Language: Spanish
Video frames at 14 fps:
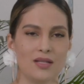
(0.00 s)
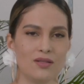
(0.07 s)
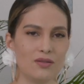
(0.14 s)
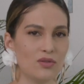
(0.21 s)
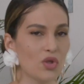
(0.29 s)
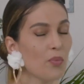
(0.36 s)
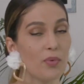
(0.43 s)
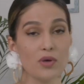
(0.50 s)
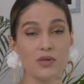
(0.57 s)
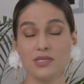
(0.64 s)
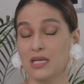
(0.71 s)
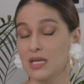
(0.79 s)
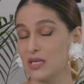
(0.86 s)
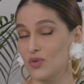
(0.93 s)
No puedo
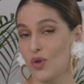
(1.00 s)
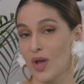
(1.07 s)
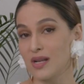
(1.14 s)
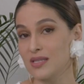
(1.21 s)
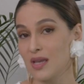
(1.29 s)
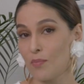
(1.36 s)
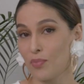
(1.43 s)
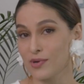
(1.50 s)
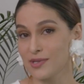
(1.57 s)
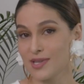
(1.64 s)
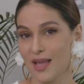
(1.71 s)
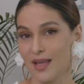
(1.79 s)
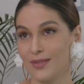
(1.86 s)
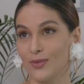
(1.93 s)
decir que estoy al
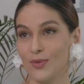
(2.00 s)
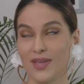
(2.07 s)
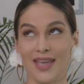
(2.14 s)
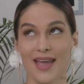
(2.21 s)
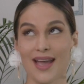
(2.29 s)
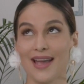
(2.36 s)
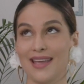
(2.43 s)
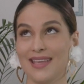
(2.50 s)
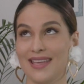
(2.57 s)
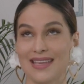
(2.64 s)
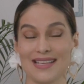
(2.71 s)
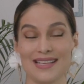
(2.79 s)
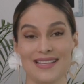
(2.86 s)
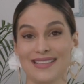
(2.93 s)
100% y que, ay,
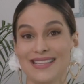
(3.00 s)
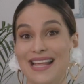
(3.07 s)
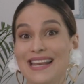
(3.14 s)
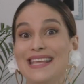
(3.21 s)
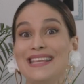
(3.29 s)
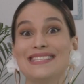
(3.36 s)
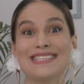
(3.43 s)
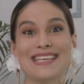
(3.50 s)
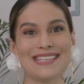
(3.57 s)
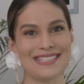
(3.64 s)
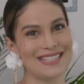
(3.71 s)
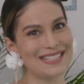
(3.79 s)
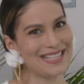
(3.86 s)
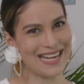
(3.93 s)
qué delicias
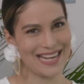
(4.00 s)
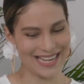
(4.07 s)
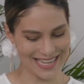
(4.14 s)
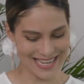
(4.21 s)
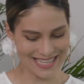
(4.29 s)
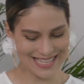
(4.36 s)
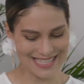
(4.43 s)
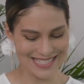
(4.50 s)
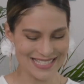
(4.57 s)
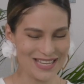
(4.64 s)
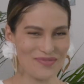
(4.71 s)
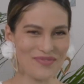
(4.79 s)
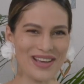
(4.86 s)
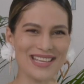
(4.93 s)
tenerla aquí
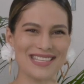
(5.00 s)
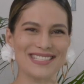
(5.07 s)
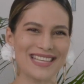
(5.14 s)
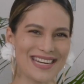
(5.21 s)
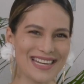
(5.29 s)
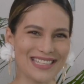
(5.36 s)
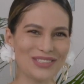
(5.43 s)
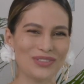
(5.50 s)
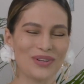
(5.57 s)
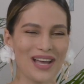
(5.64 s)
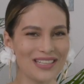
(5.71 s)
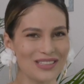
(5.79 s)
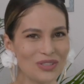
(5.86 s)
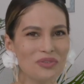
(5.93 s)
encima y estarla
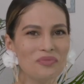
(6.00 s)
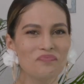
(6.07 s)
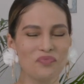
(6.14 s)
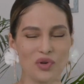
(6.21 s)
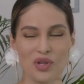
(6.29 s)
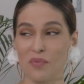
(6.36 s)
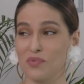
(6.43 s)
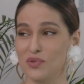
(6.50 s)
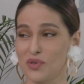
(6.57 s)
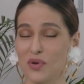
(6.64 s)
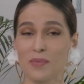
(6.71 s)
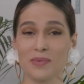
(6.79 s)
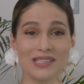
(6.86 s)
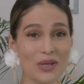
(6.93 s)
tocando, porque
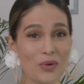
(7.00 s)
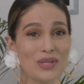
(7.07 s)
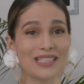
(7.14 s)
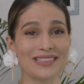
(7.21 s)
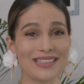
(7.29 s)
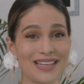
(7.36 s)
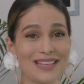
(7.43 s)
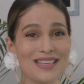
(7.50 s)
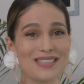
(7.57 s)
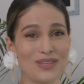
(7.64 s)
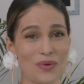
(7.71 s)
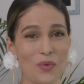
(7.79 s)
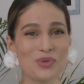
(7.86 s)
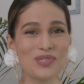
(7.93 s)
posiblemente ahorita tenga que
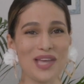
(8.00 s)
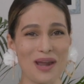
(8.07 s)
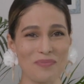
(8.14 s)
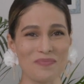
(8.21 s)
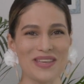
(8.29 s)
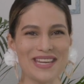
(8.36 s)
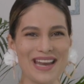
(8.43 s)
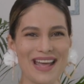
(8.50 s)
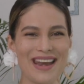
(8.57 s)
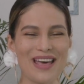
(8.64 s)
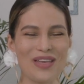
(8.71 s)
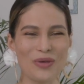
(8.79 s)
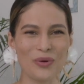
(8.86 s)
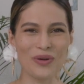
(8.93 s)
usar mi
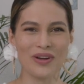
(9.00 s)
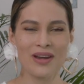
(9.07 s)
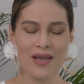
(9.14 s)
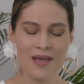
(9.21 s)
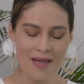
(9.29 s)
inhalador.